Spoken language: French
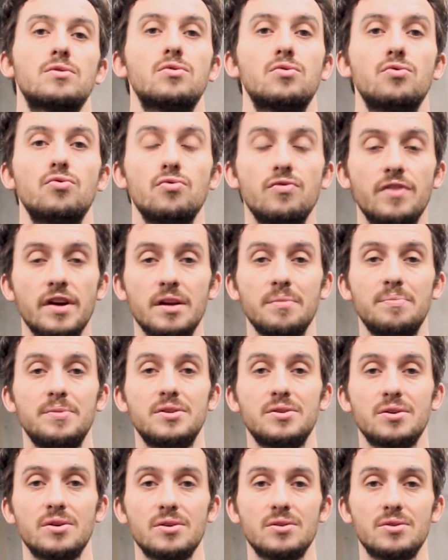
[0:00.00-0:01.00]
nouvel
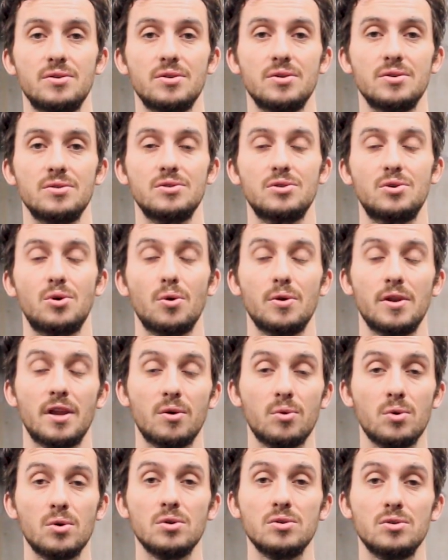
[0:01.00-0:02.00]
épisode du
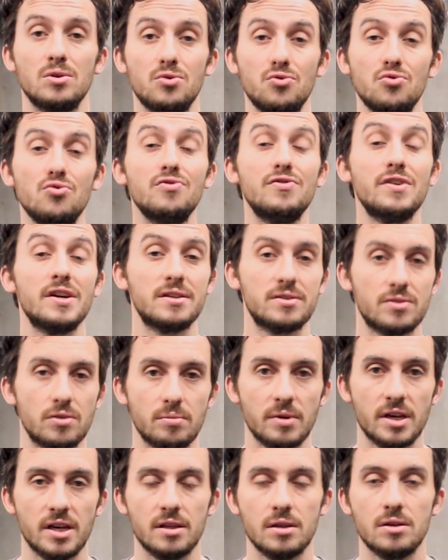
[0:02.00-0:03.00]
Corona World, nouvelle
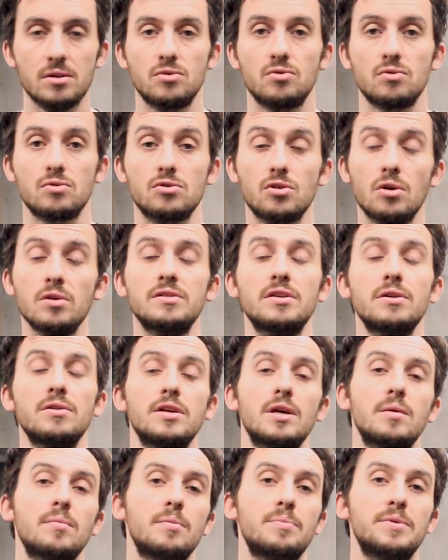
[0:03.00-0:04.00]
semaine, donc
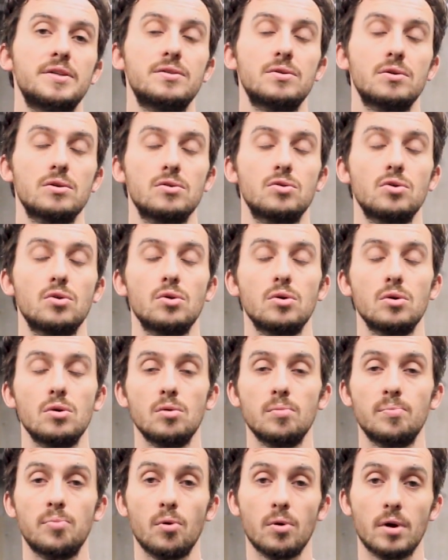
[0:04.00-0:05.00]
31e épisode.
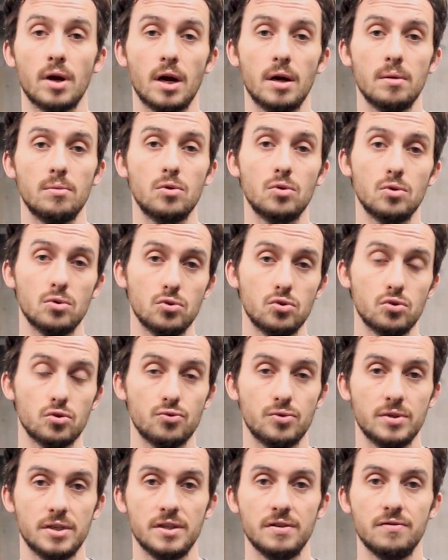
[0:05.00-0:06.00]
Au programme
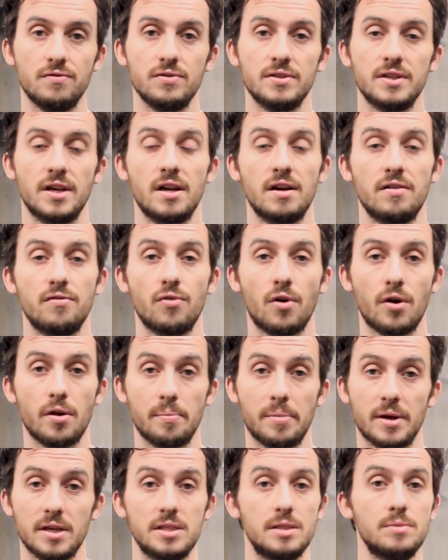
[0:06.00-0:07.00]
aujourd'hui, vous allez avoir
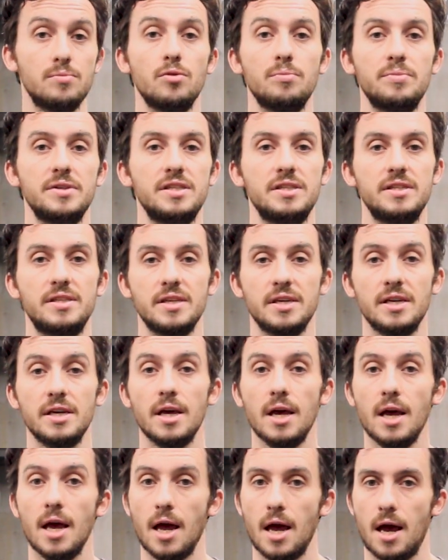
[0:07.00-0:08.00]
une partie
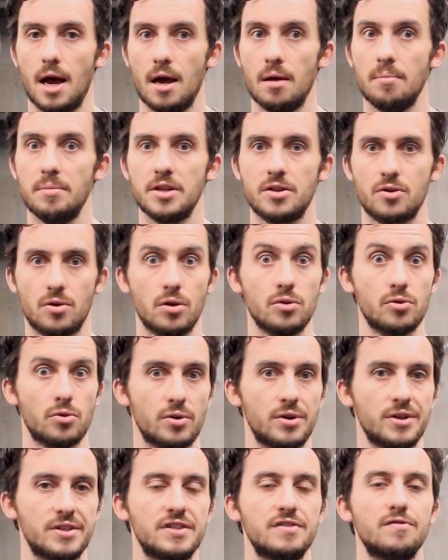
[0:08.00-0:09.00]
mobilité, un Metcon
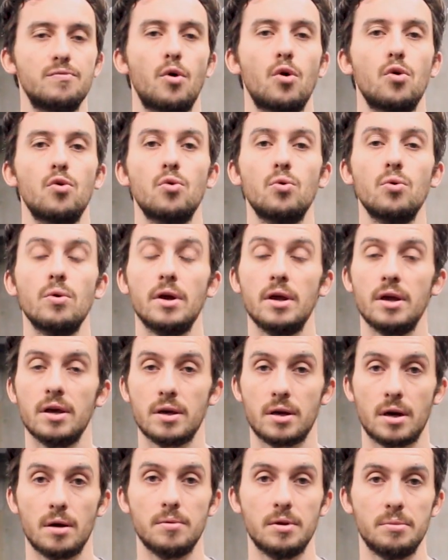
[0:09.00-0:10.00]
relativement long
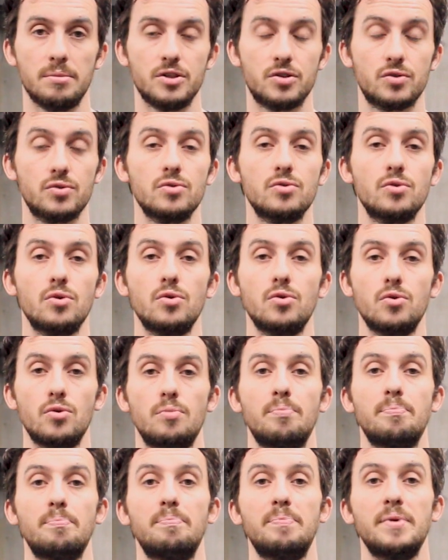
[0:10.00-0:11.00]
et comme d'habitude
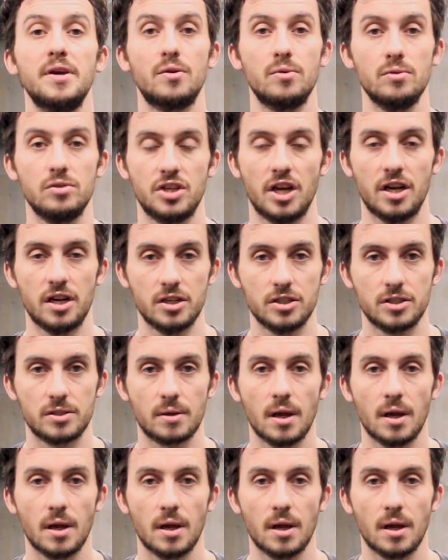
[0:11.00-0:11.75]
le PQ Challenge.